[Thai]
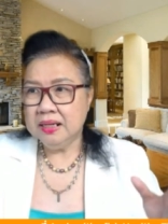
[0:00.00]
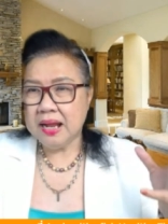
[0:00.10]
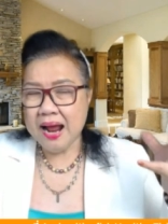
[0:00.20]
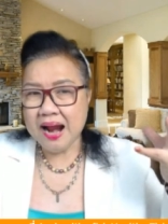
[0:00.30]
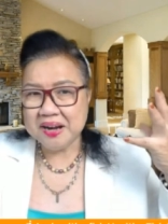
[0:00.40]

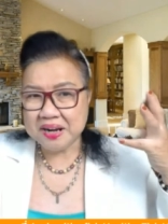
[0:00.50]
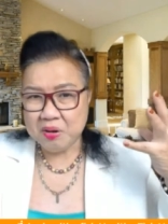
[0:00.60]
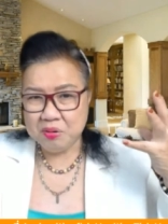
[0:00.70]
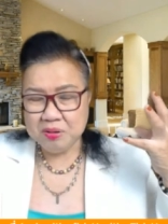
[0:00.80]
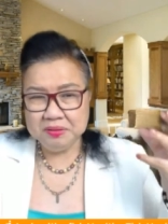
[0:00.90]
ถ้าเรา
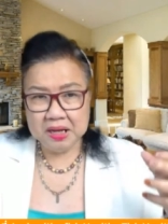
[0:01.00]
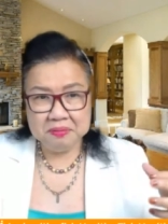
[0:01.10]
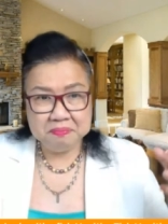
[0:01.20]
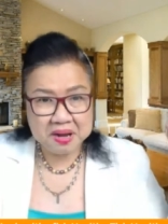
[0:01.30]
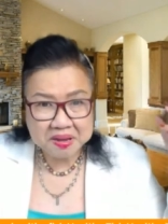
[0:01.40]
เข้าใจ
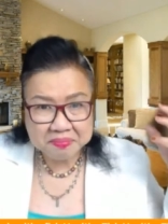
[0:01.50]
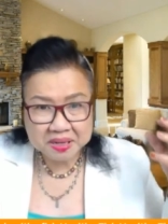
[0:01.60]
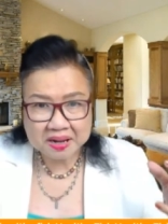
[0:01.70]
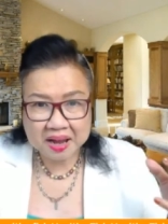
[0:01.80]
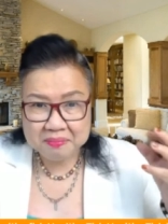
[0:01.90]
ไม่มี
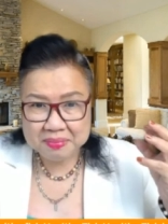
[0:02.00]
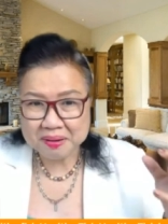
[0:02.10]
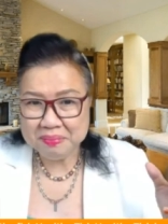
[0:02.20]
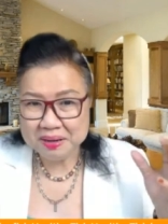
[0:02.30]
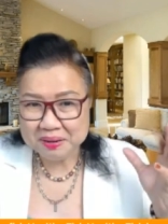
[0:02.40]
ใครมา
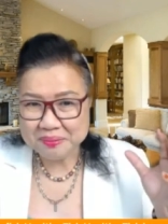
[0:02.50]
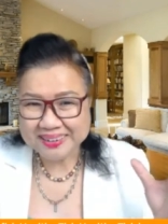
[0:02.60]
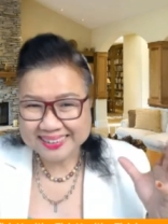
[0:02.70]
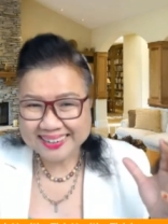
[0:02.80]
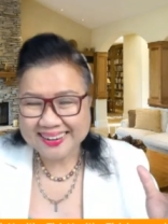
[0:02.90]
ทำให้เราเค
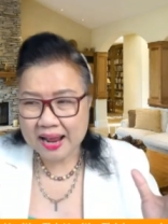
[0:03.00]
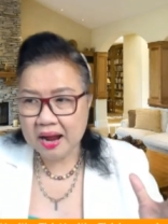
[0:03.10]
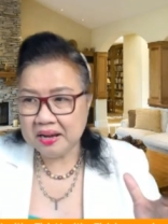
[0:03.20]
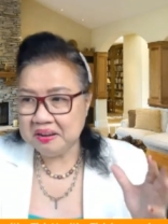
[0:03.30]
รียดได้